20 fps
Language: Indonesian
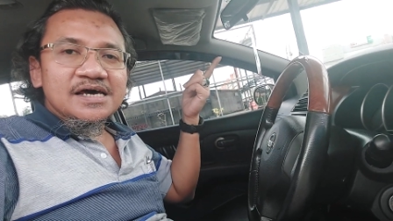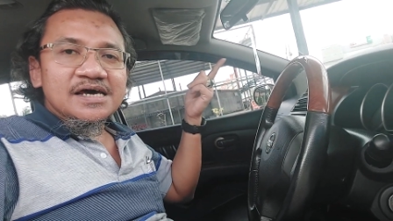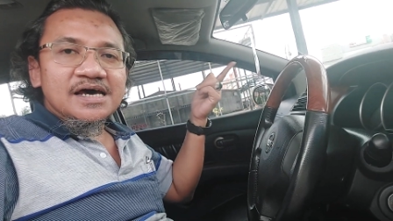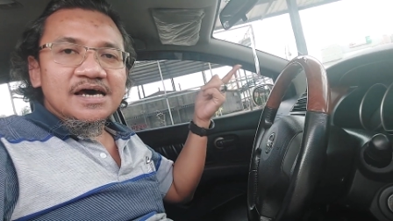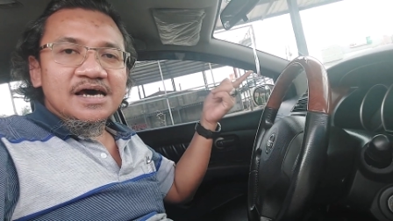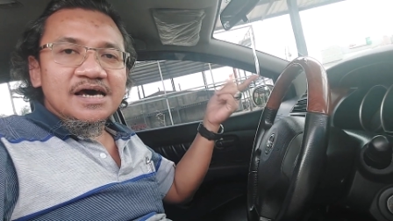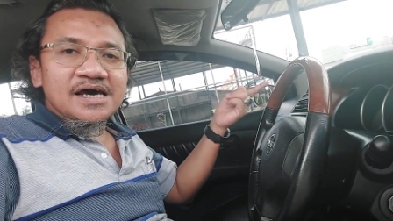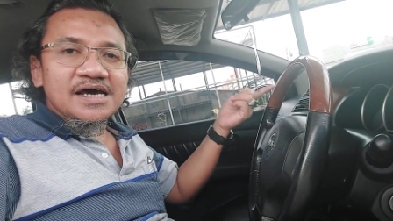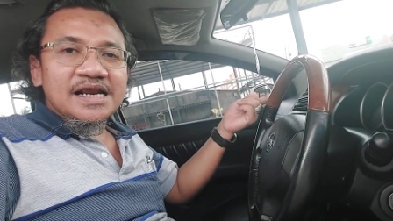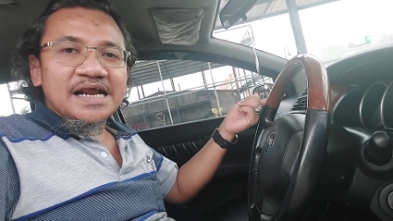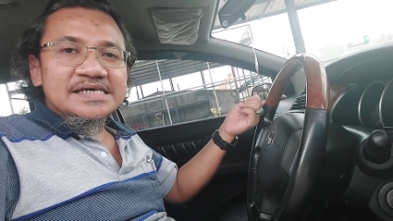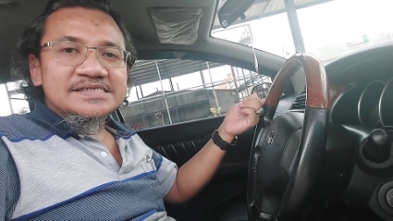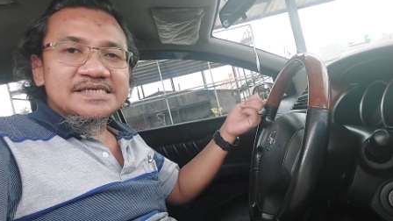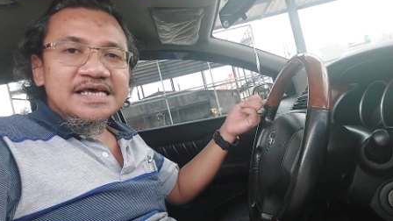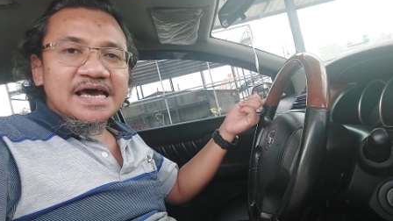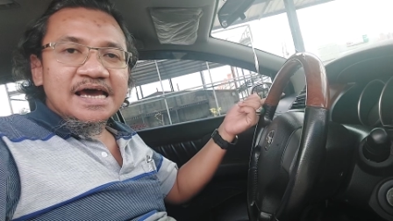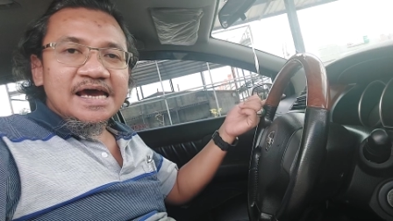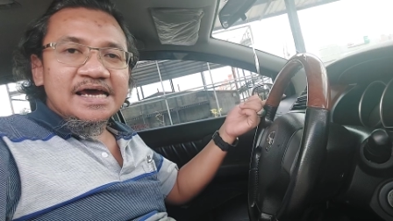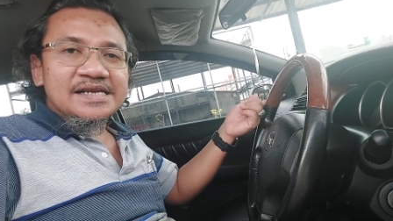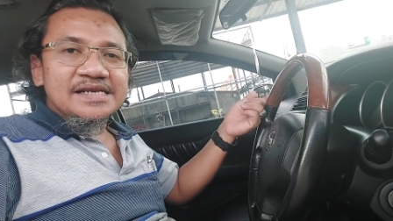eh,
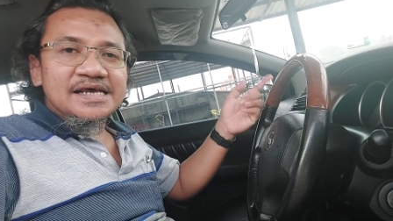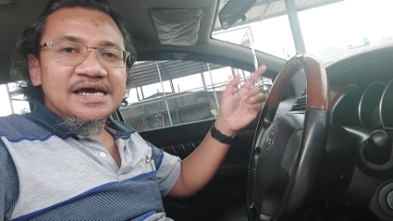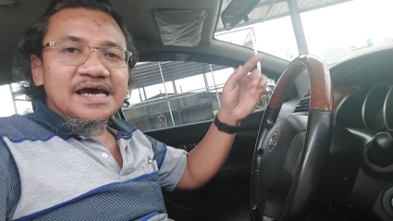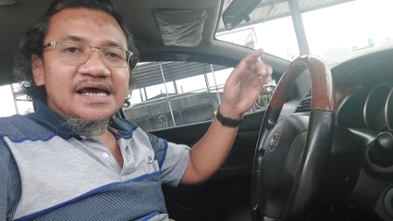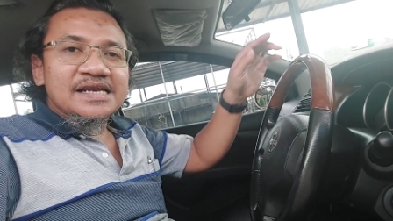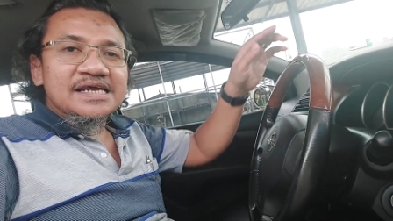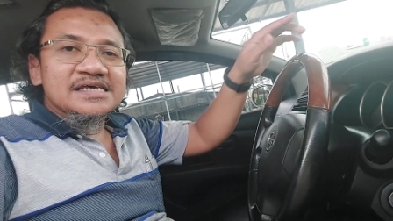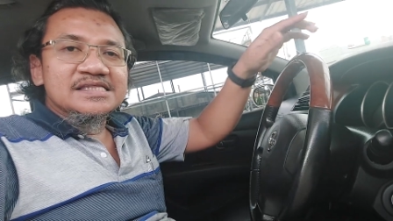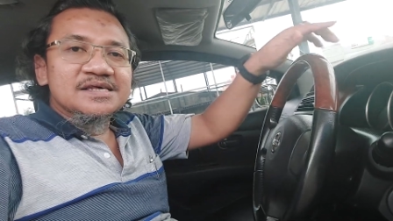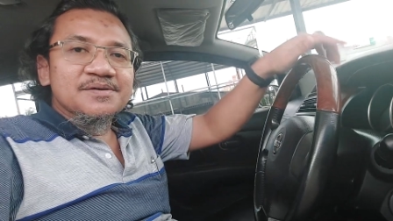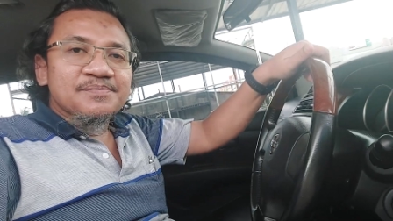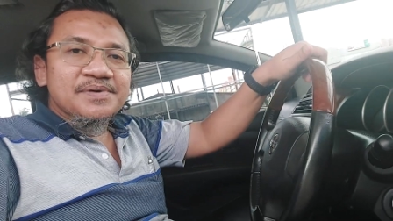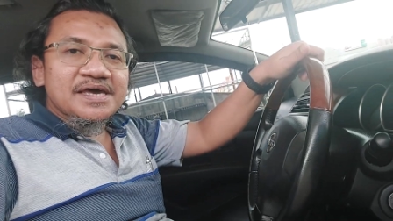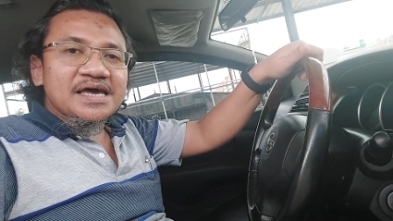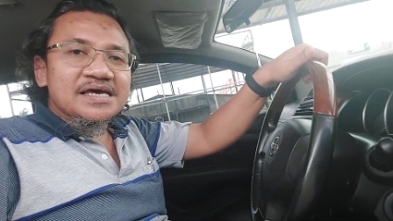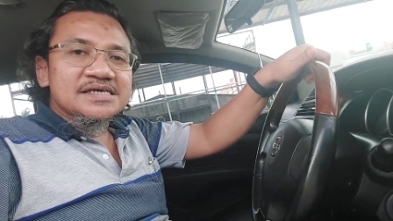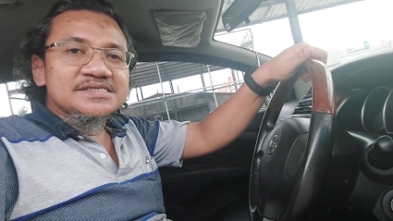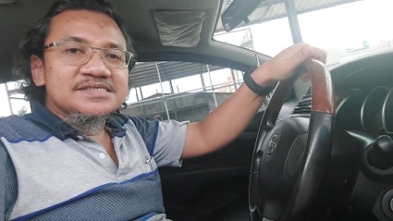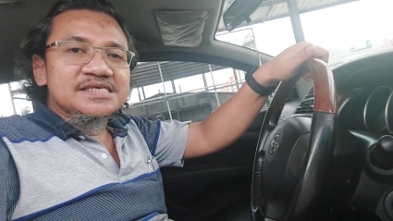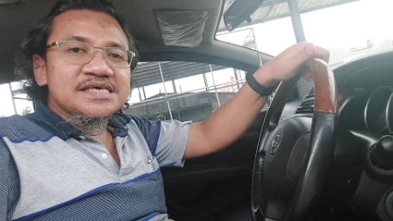rasakan dengan kita
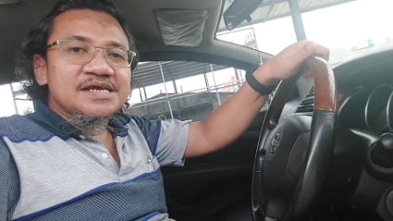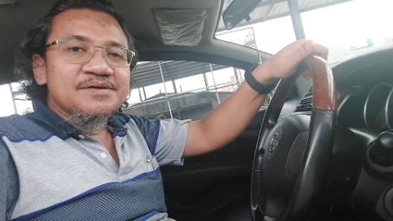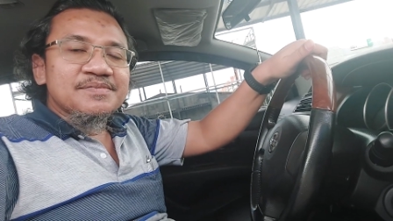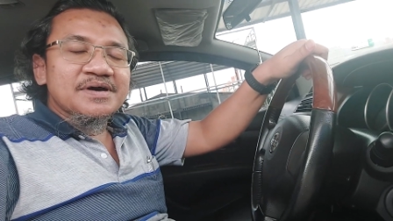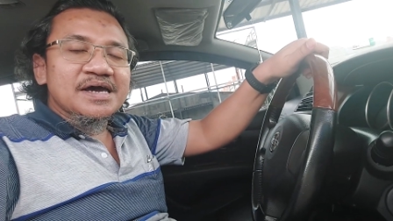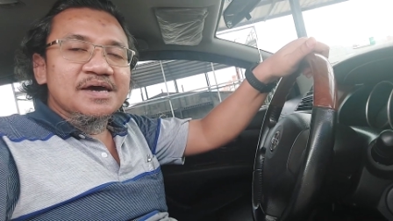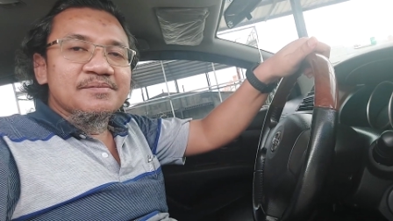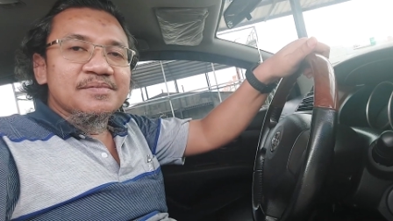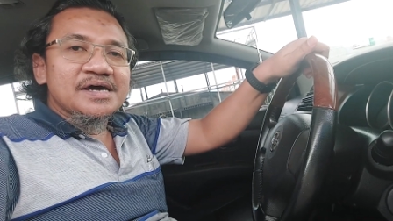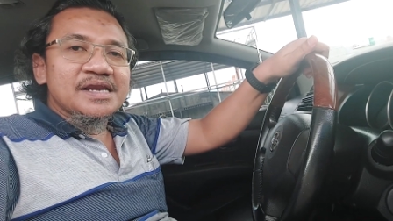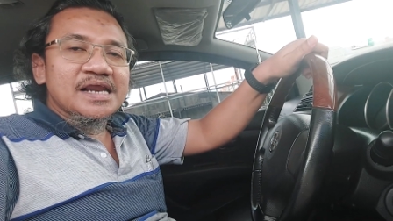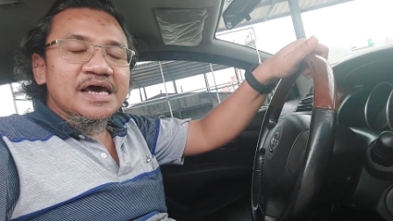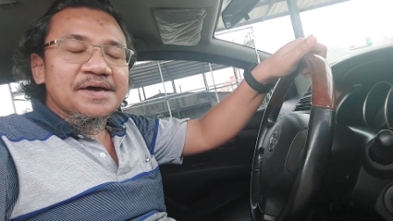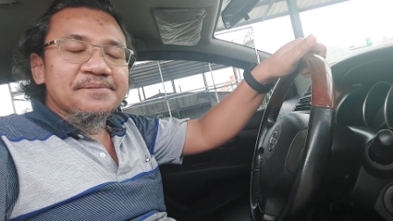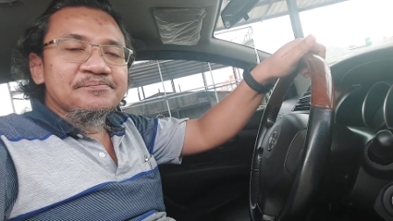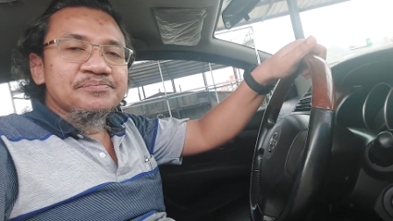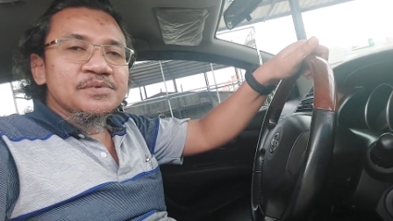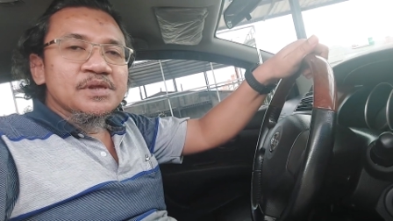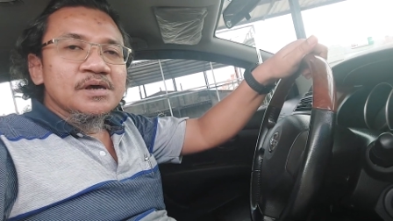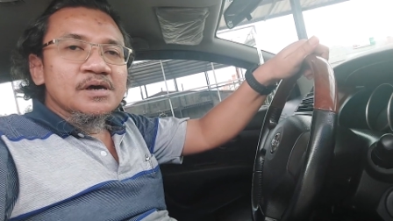pegang setir
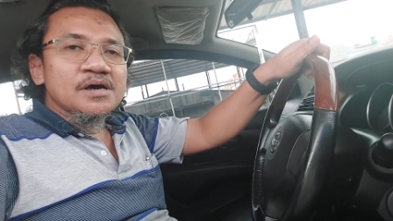bagaimana